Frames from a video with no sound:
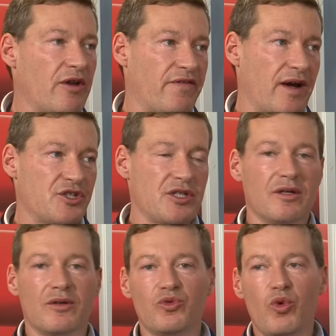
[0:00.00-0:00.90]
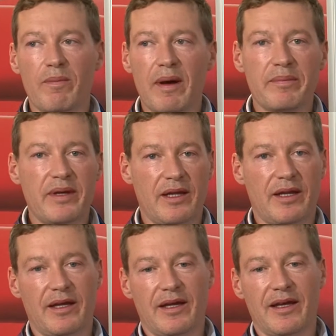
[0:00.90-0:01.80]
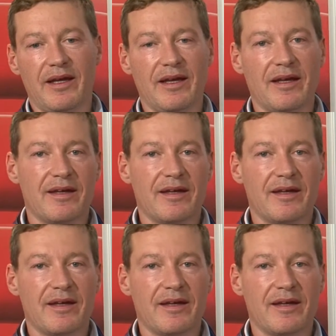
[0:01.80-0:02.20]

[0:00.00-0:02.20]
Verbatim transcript: facile, con due bambini...